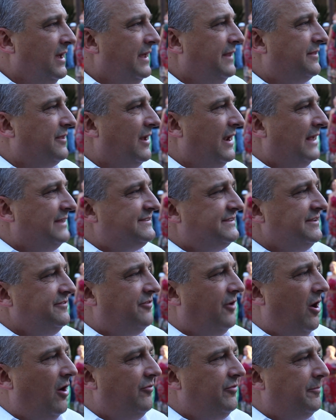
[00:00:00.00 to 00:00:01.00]
Então ela
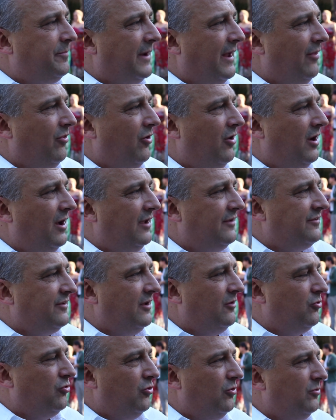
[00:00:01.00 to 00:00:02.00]
desenvolve para nós
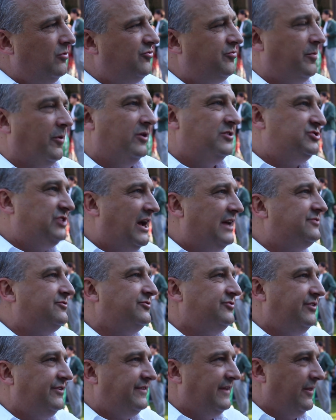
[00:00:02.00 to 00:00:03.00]
alguns
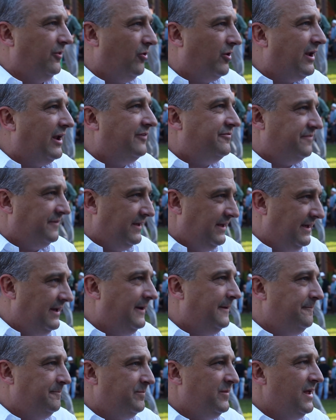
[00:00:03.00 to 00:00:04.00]
projetos de
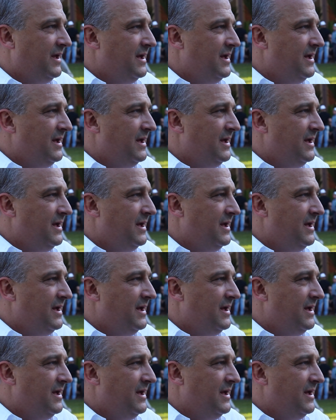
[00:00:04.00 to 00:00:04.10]
cenografia